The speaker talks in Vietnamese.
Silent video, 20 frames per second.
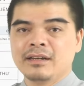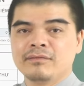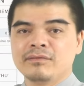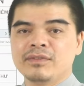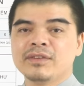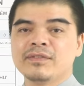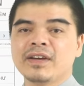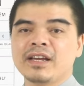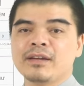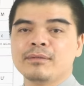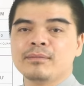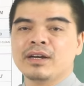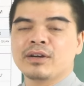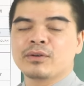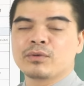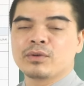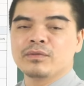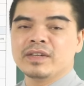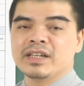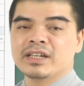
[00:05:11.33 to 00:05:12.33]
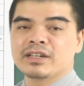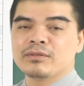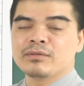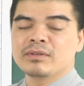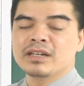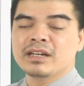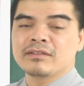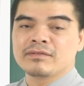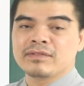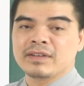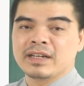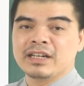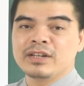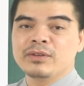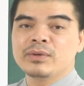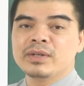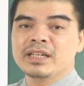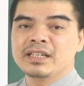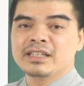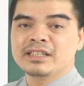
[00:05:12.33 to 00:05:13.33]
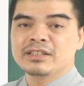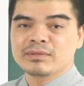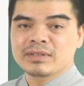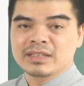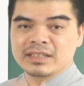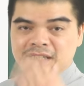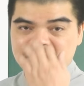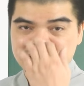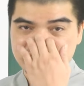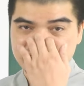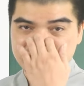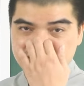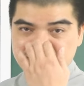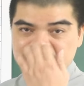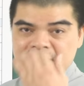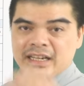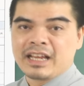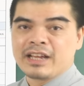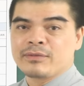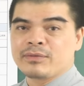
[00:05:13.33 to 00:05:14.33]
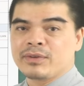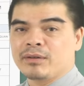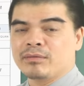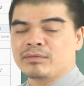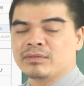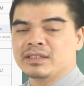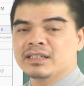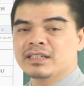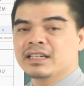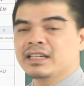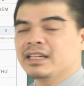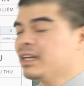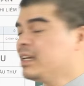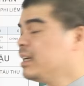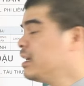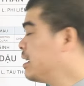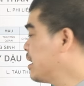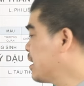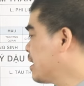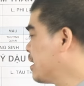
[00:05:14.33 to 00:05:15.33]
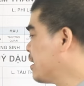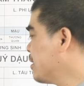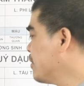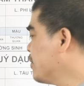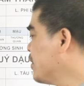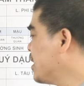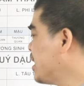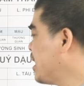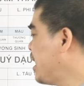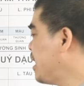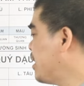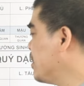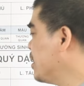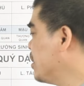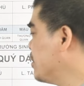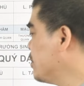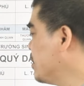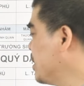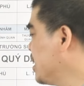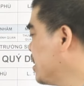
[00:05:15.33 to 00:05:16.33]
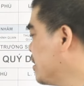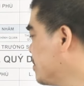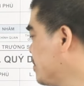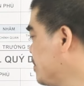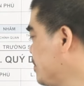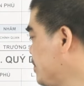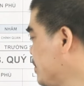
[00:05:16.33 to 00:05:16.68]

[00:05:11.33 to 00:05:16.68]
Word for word: Vì vậy mà quý vị cũng cần phải lưu ý trong thời gian này nhé, đề phòng những cái vận hạn đang đến với mình.